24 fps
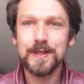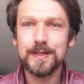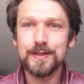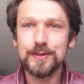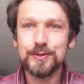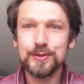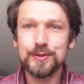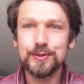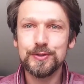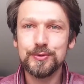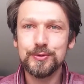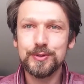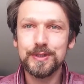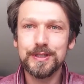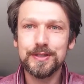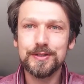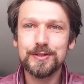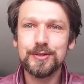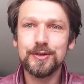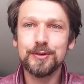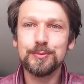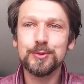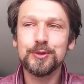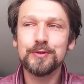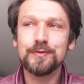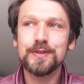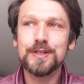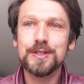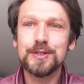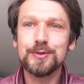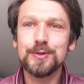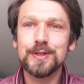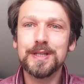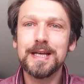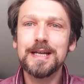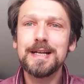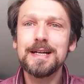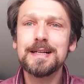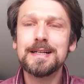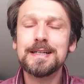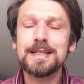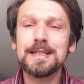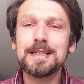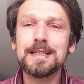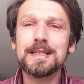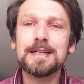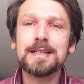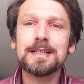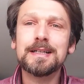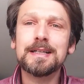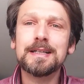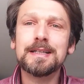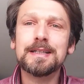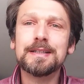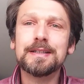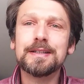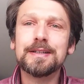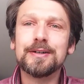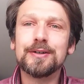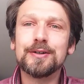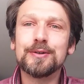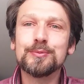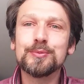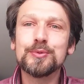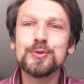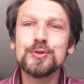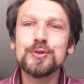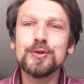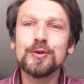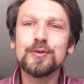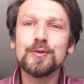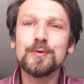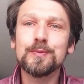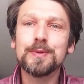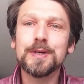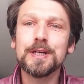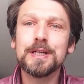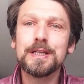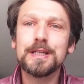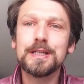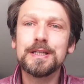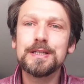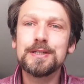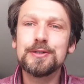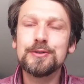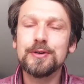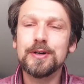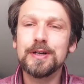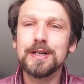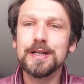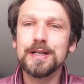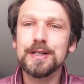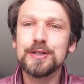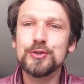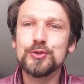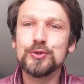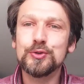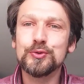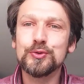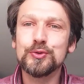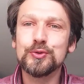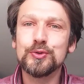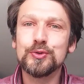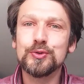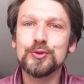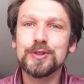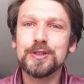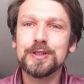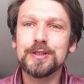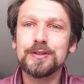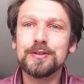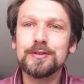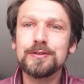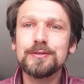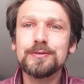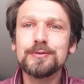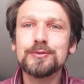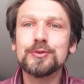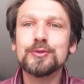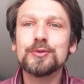je suis danseur professionnel dans plusieurs compagnies sur la région de Caen,